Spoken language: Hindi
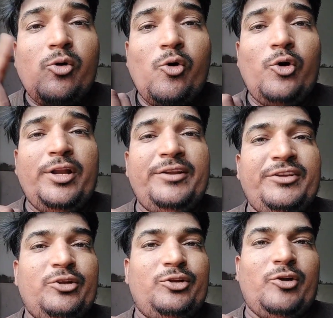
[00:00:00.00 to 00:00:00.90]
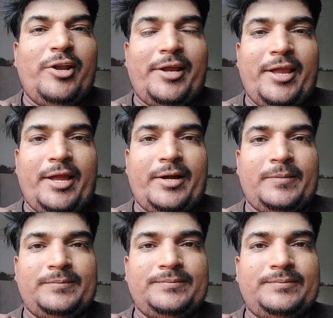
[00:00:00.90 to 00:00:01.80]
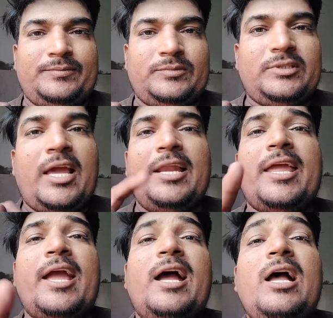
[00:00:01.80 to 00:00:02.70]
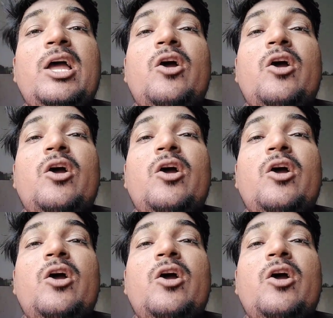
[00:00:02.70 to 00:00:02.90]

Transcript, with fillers: ओ डी जीरो जीरो लिख के आएगा क्या लिख के आएगा